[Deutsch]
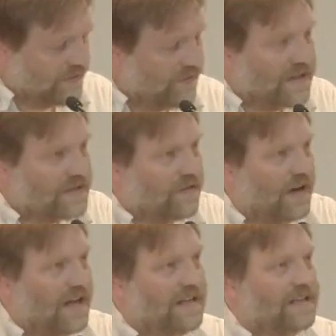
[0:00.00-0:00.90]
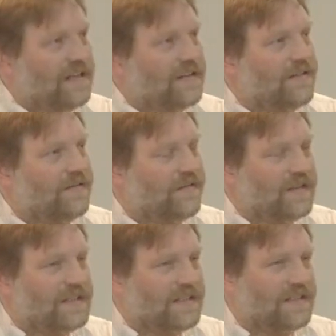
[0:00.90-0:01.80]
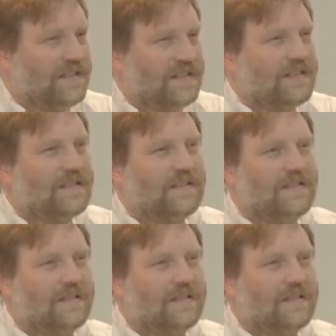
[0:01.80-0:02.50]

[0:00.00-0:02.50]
was vor allen Dingen wichtig ist.